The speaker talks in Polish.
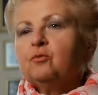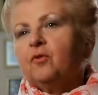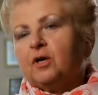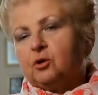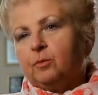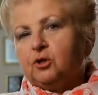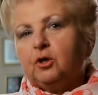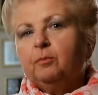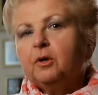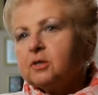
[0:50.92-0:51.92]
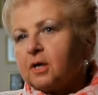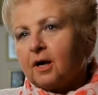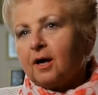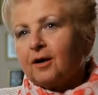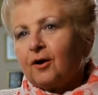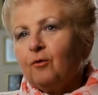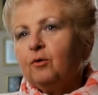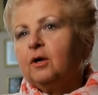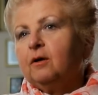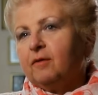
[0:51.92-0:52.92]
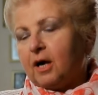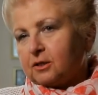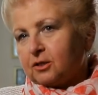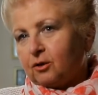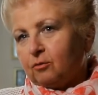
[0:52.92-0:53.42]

mówiła, że będzie piosenkarką i gwiazdą.